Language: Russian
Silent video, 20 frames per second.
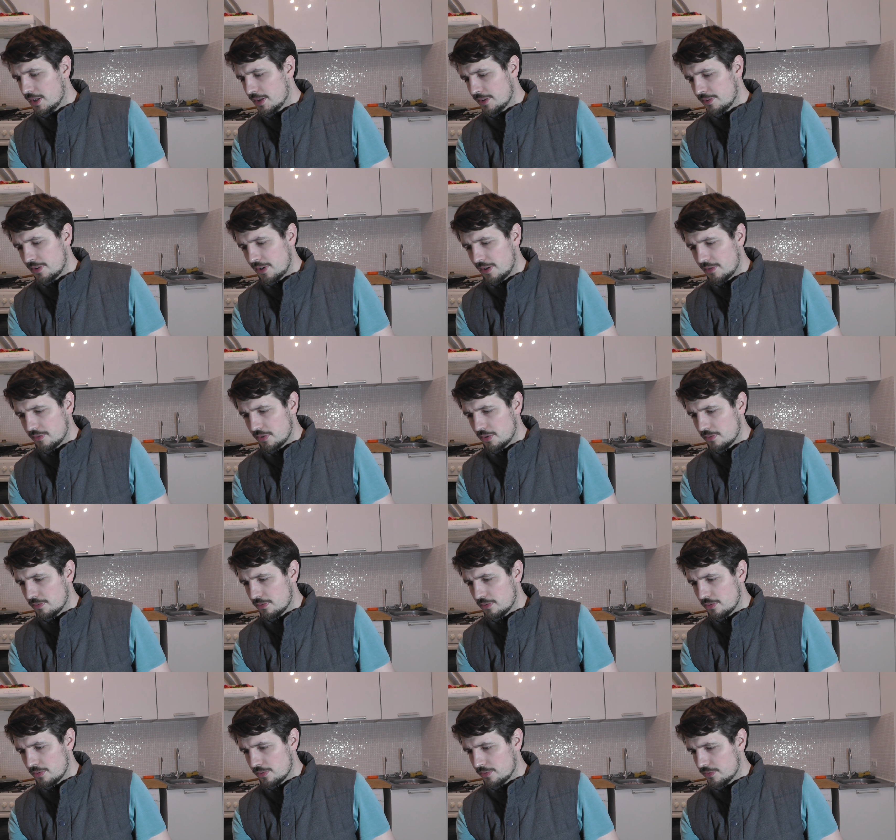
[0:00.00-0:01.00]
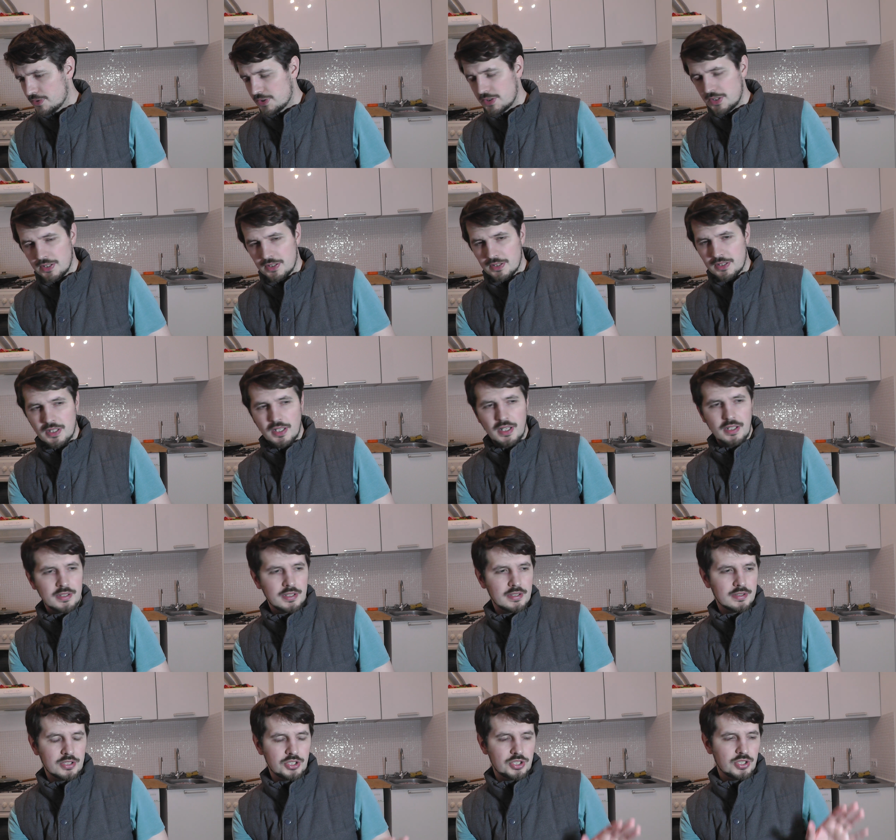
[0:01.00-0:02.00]
сравниваю все
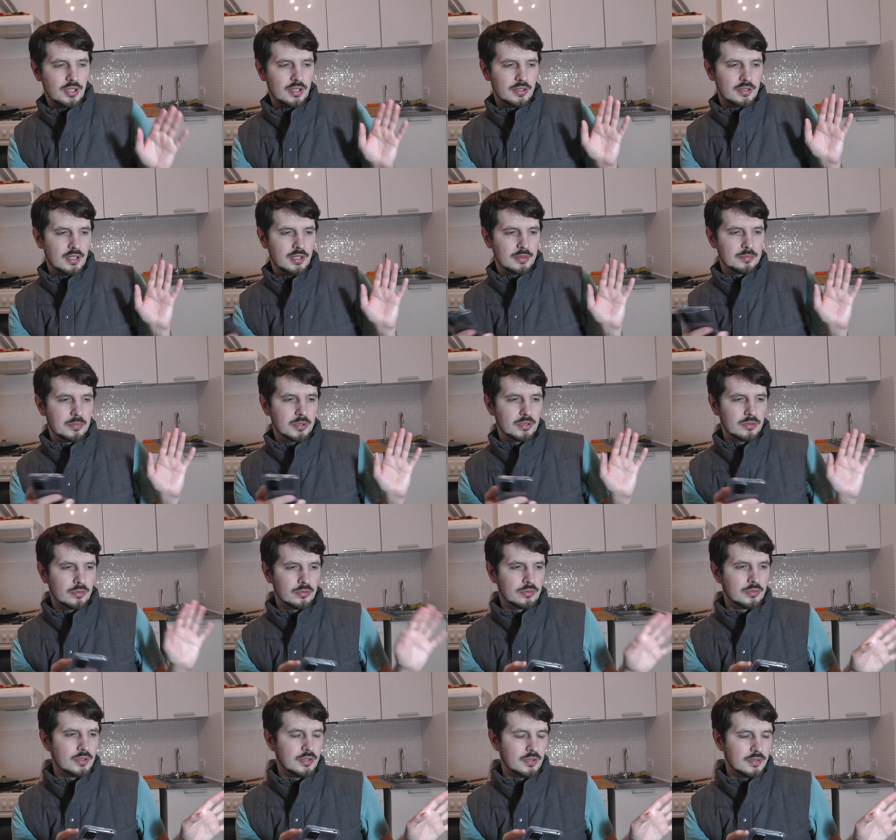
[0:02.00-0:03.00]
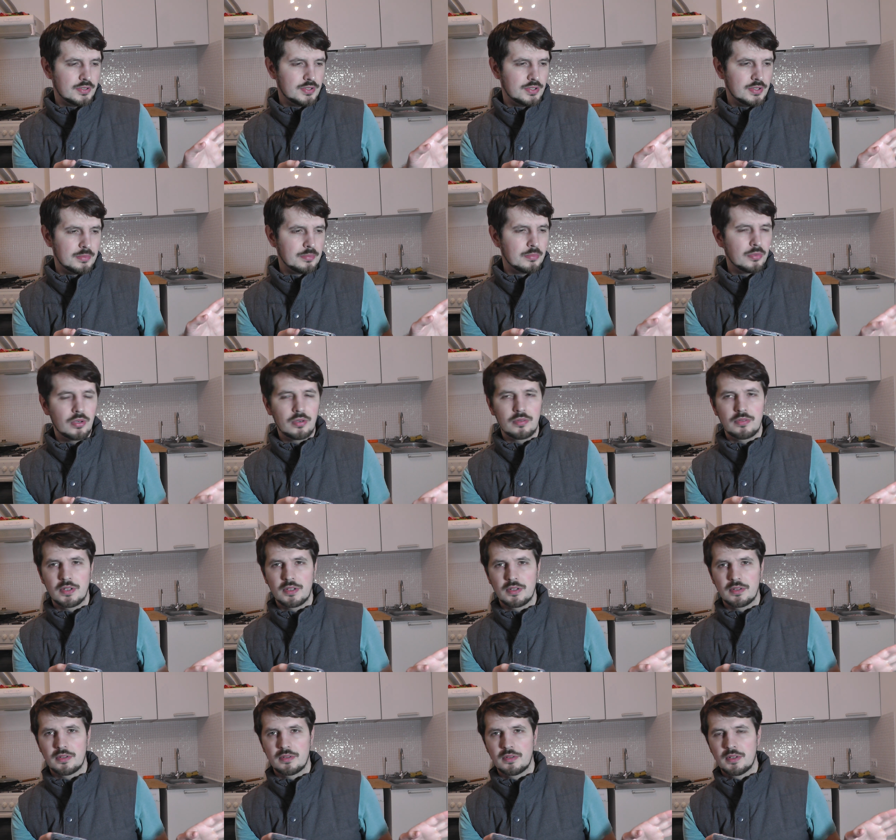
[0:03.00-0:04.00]
экраны, начиная от Redmi Note
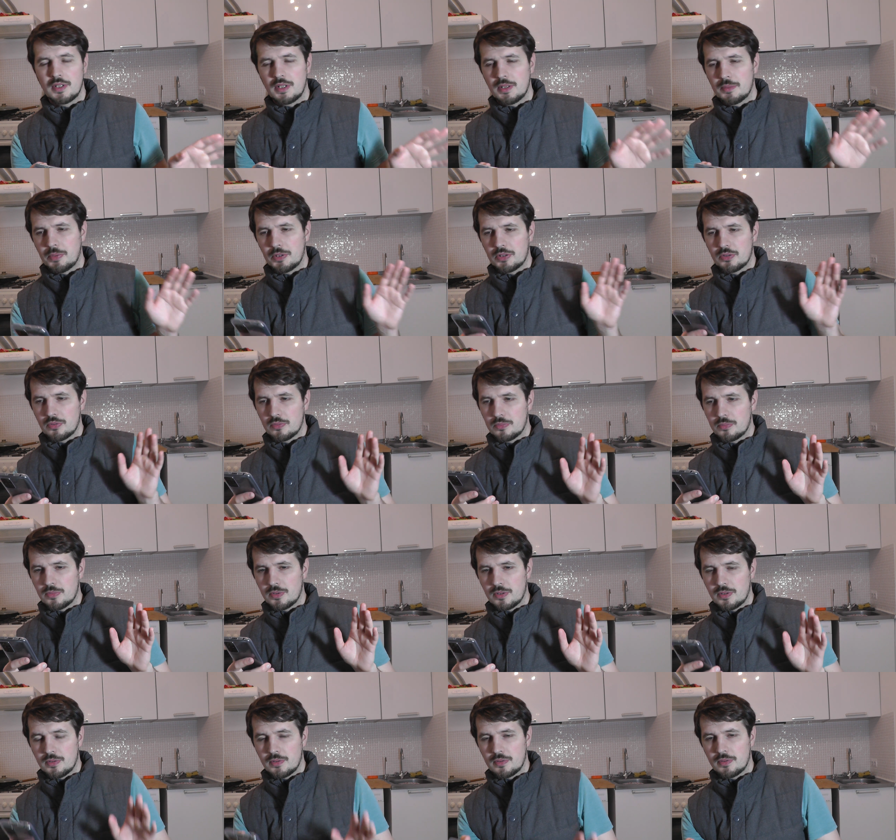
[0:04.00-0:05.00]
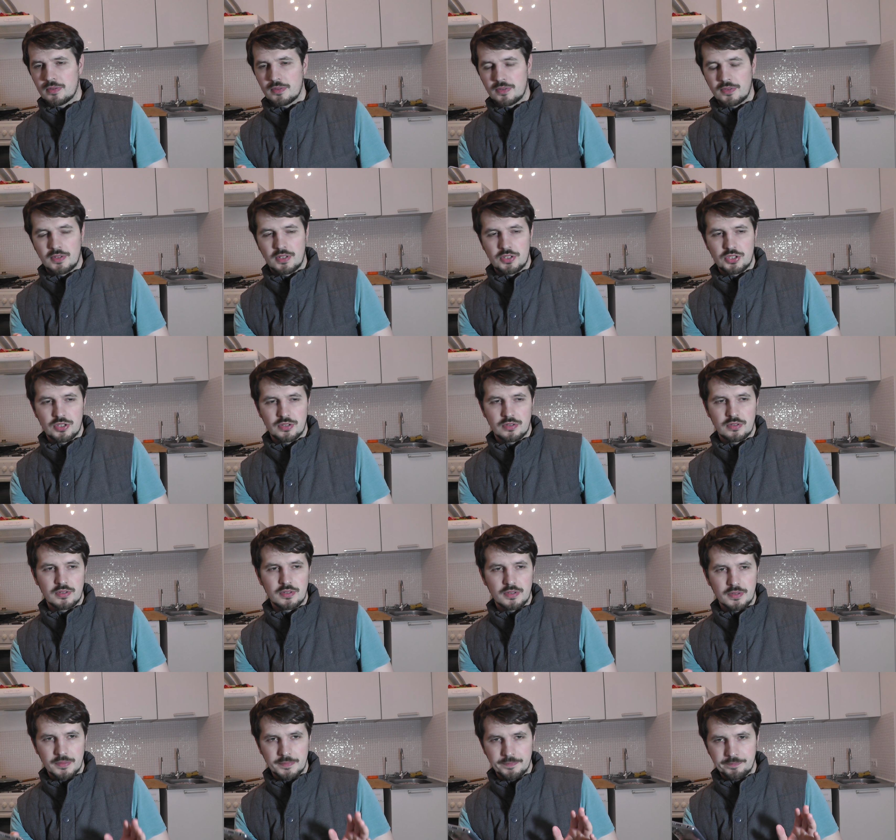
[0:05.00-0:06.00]
7, потом, э, значит,
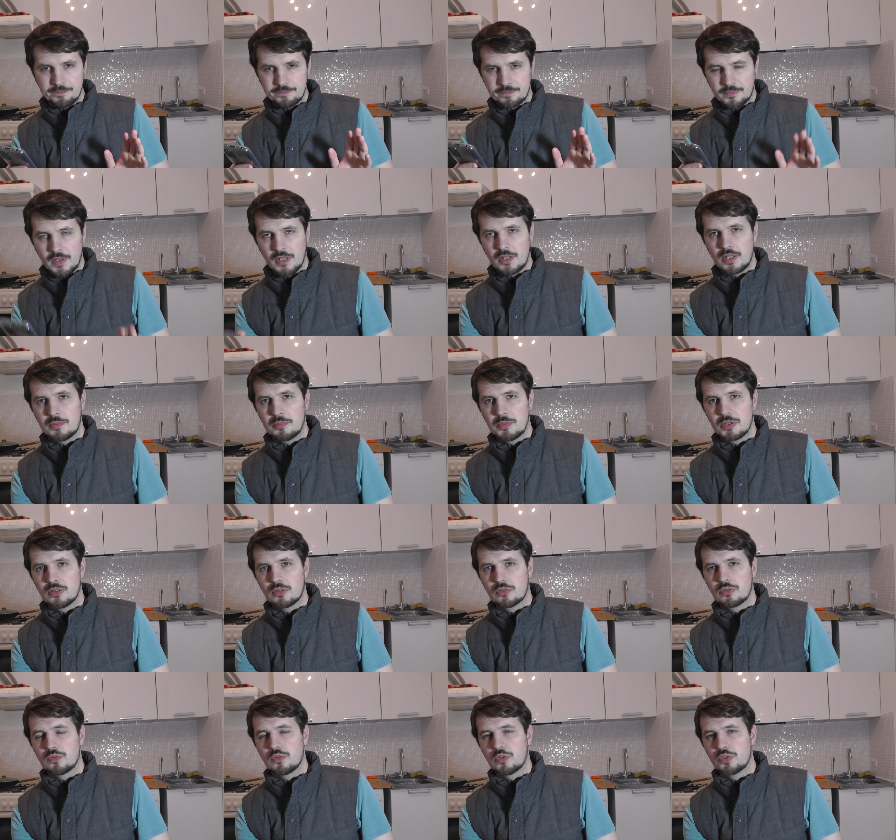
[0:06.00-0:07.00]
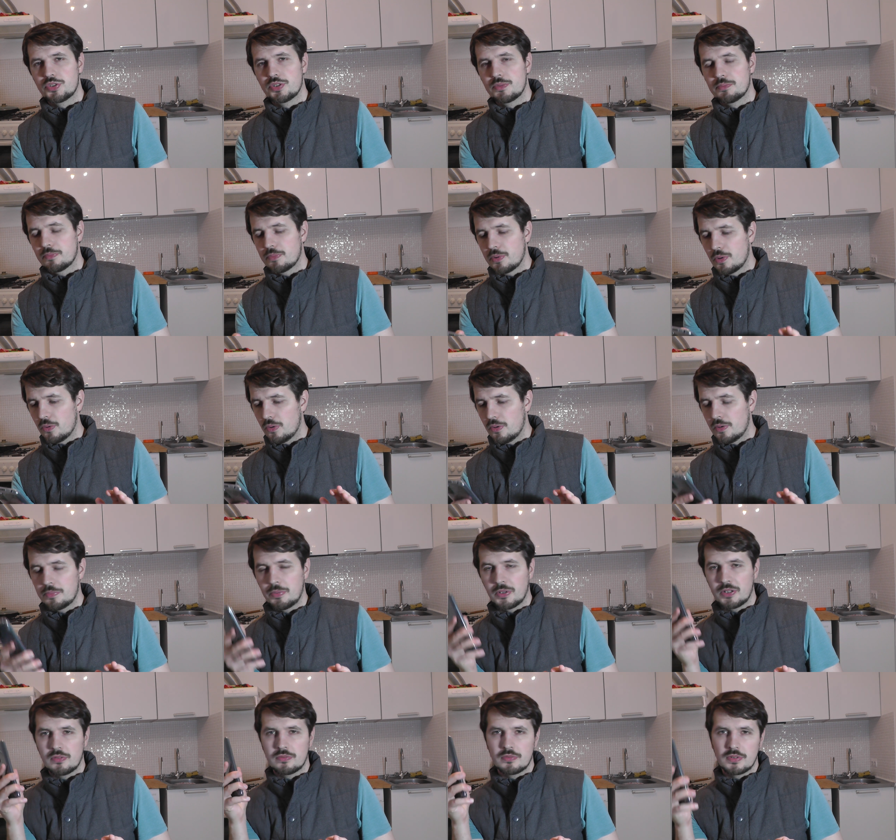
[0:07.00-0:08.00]
э, Redmi Note 8 Pro,
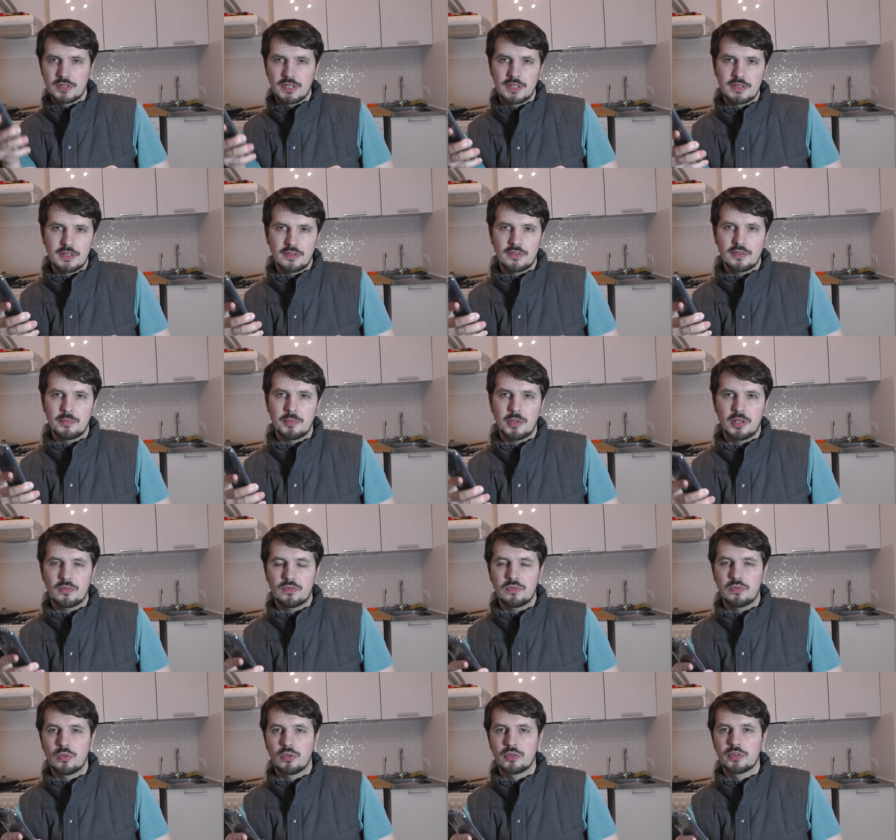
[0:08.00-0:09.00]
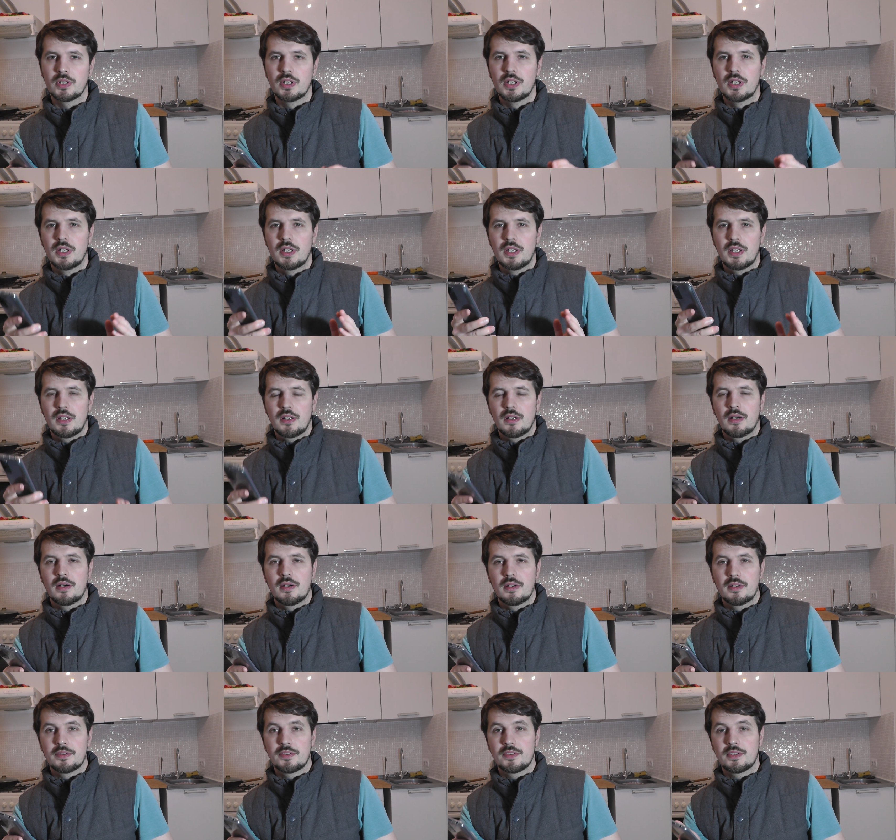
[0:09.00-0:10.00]
потом вот этот смартфон,
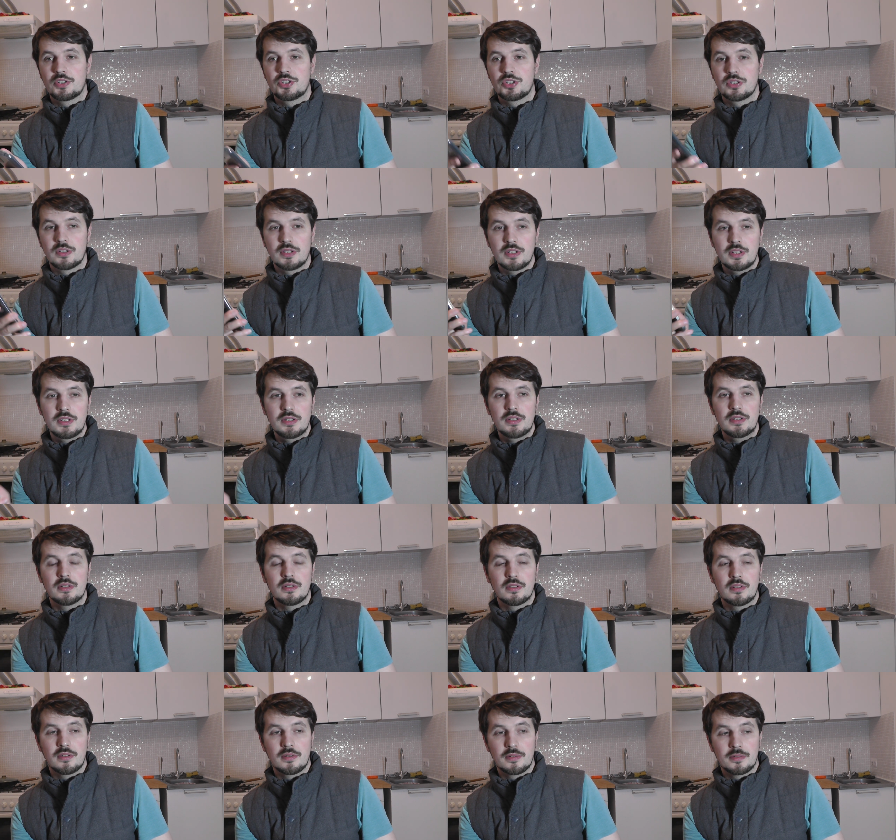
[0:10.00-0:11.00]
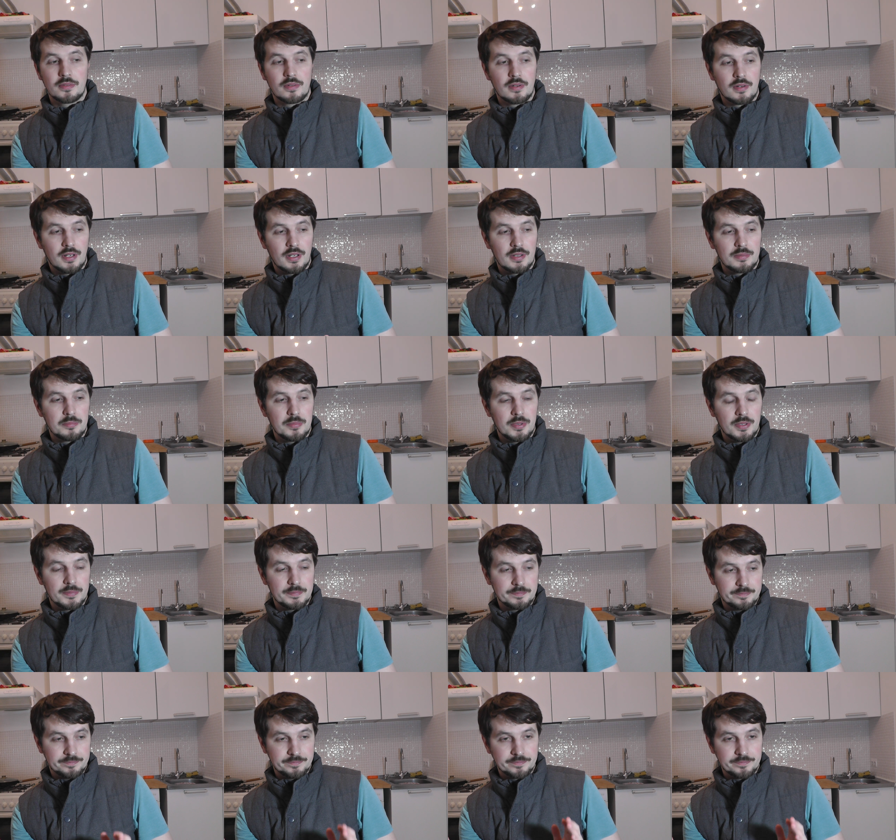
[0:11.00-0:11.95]
а, значит, и э, Redmi,